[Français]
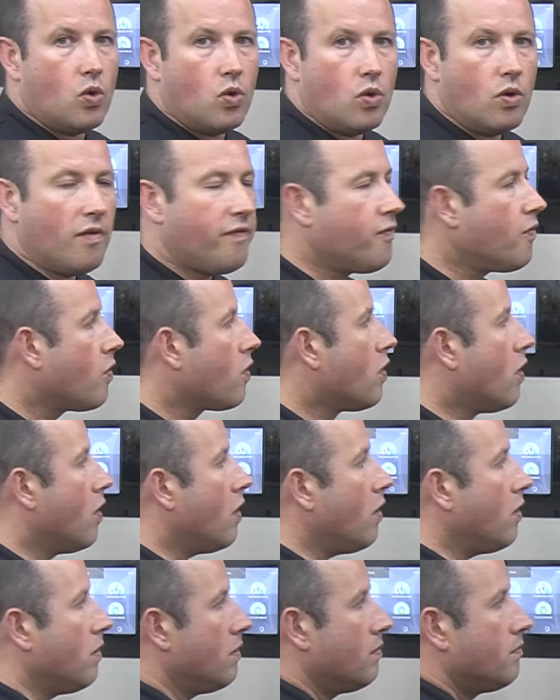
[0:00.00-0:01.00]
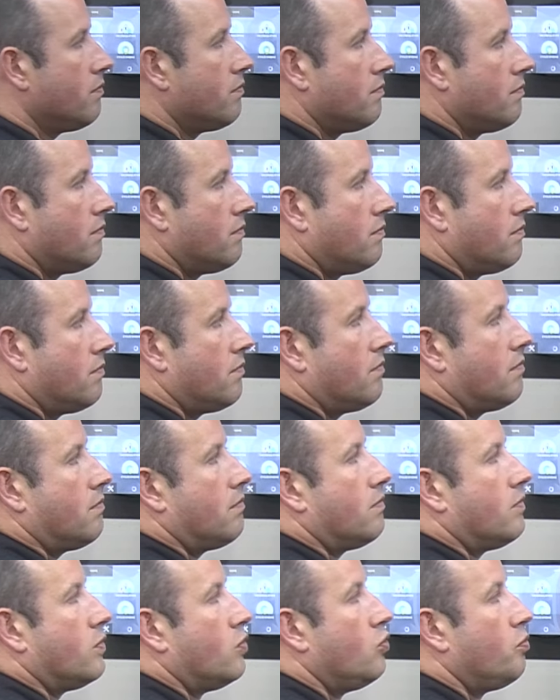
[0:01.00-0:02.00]
Le four corps
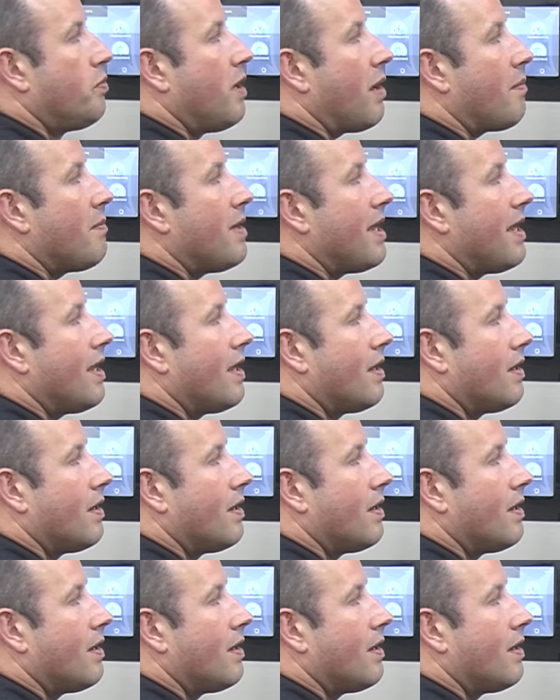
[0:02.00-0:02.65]
nous permet,